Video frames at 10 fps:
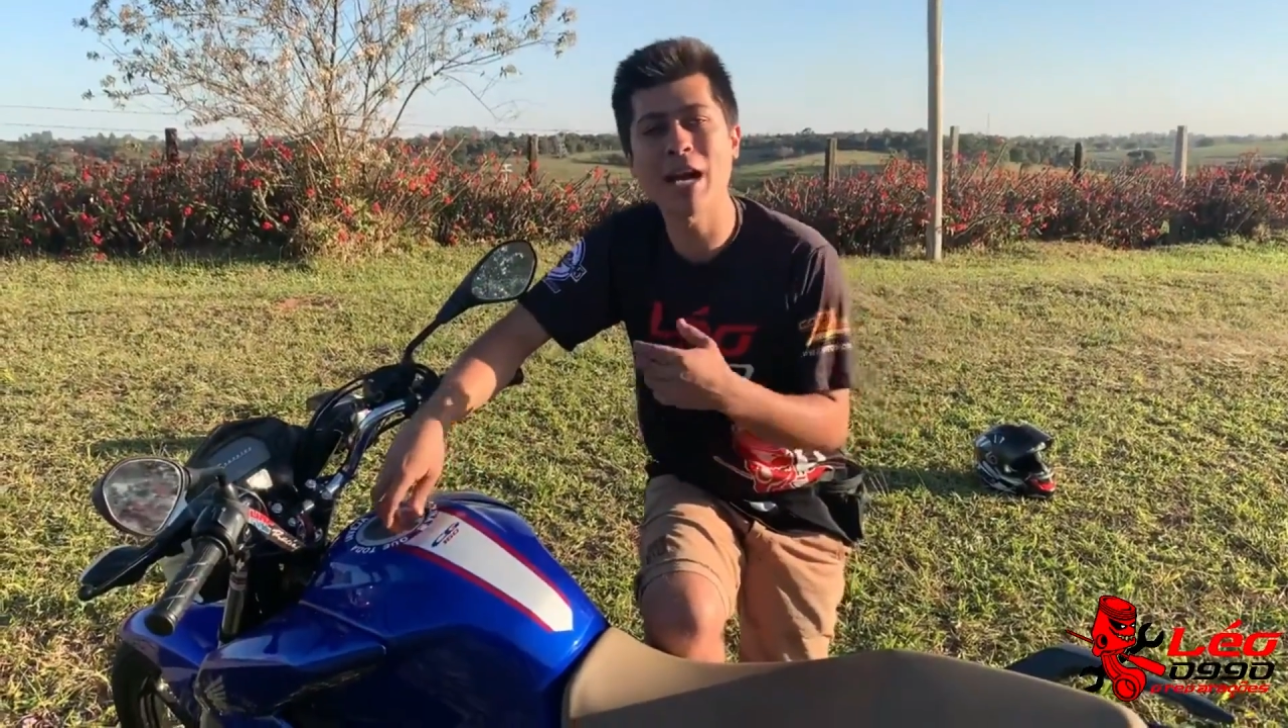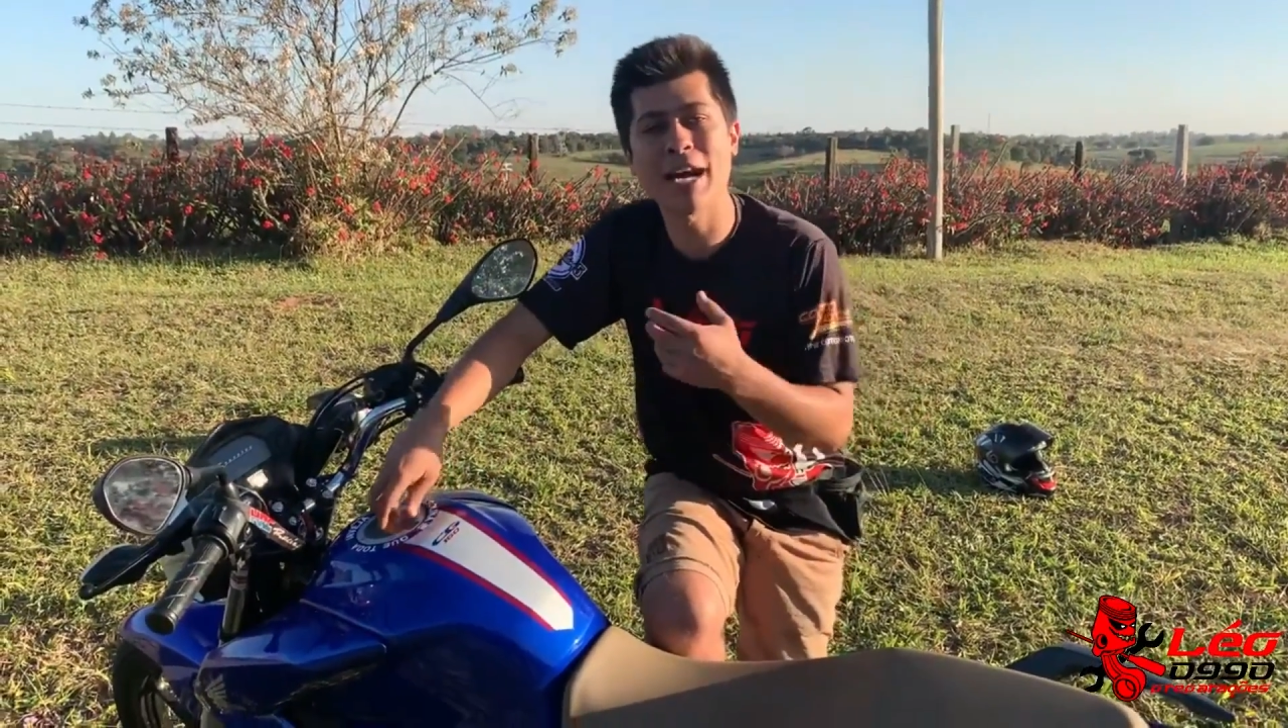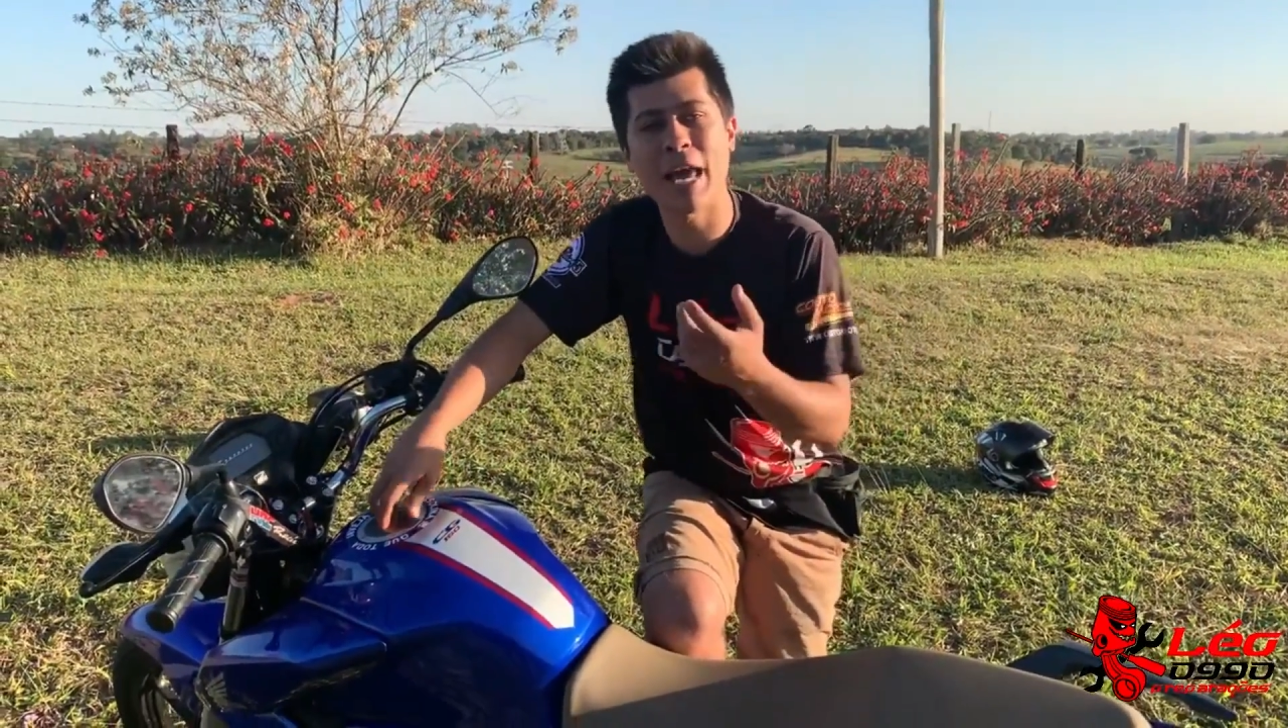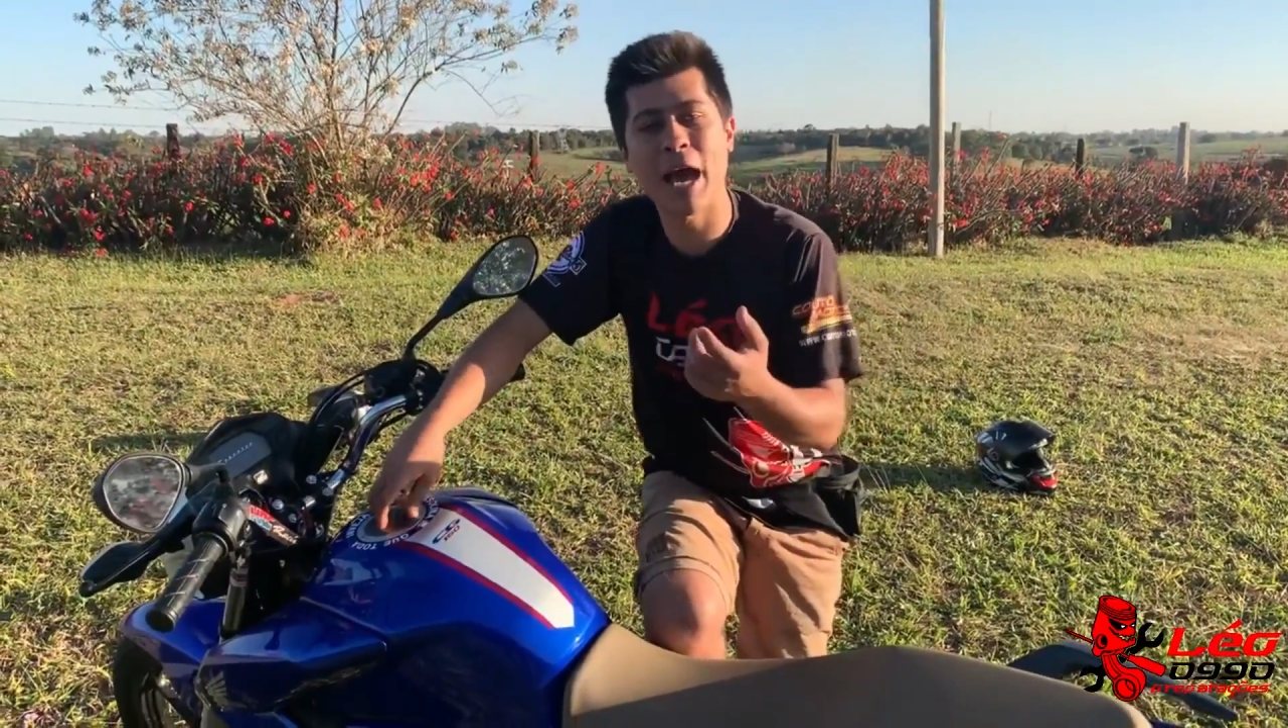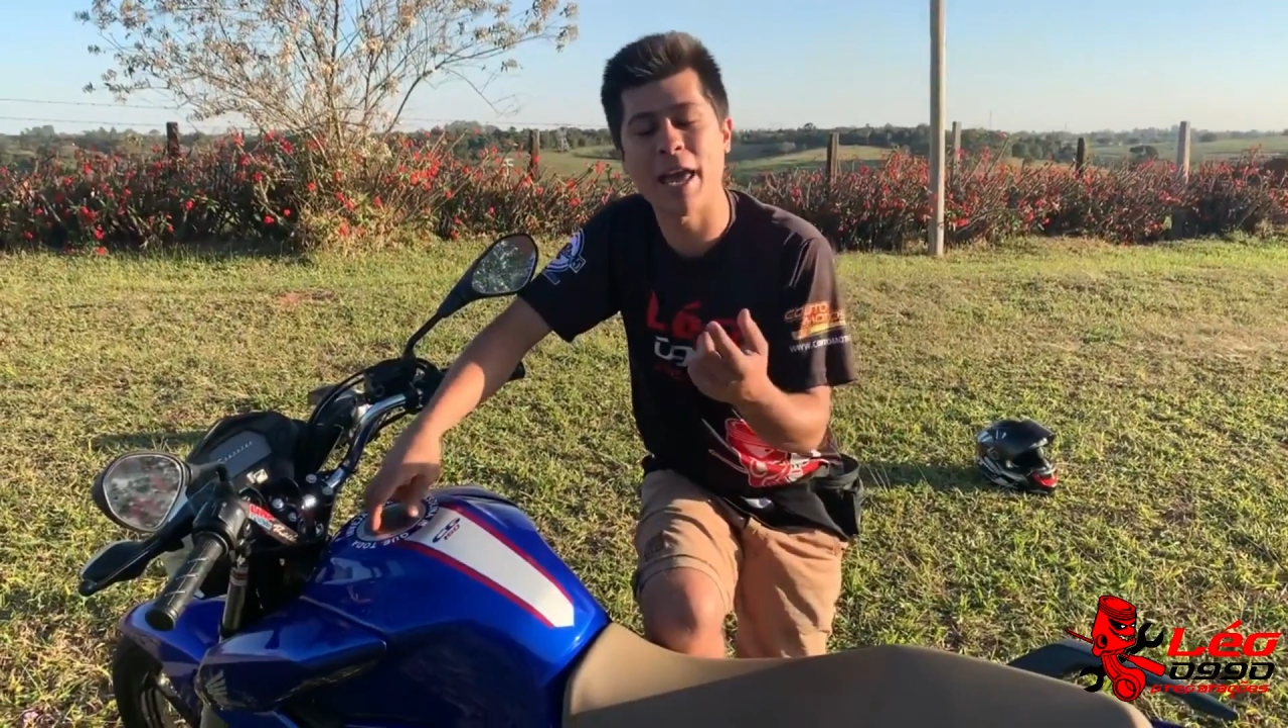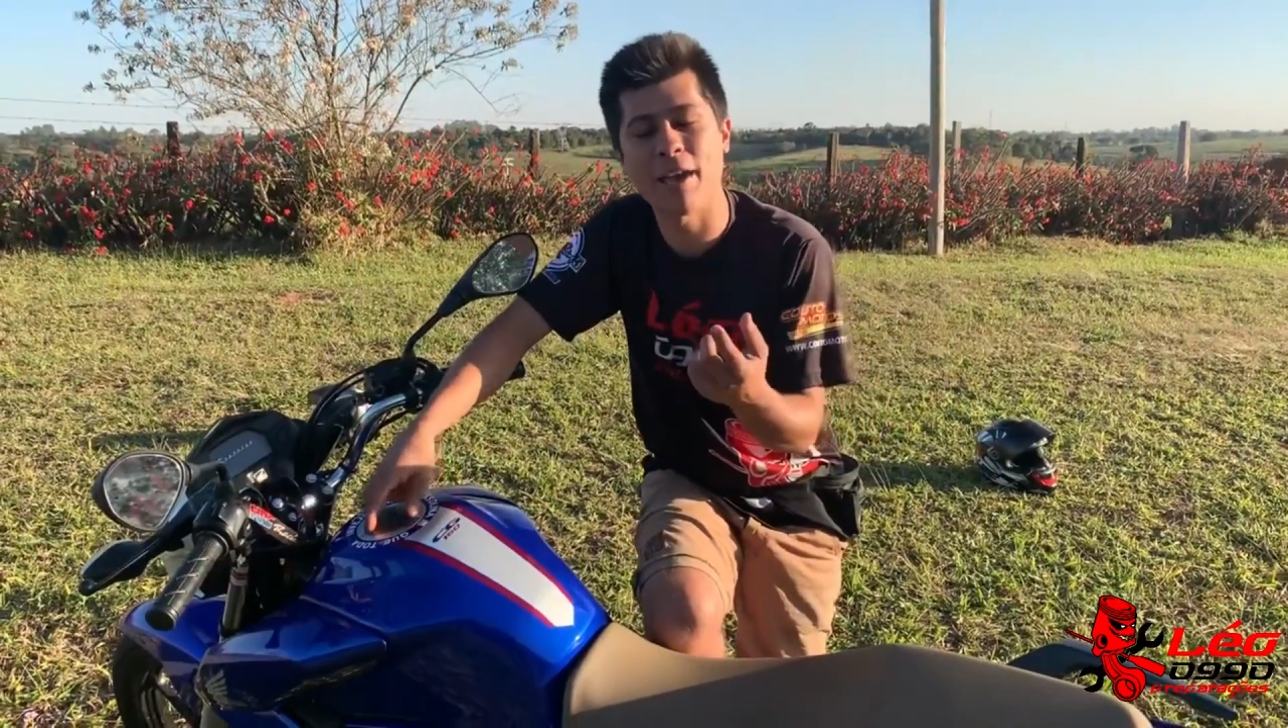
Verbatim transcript: ganhar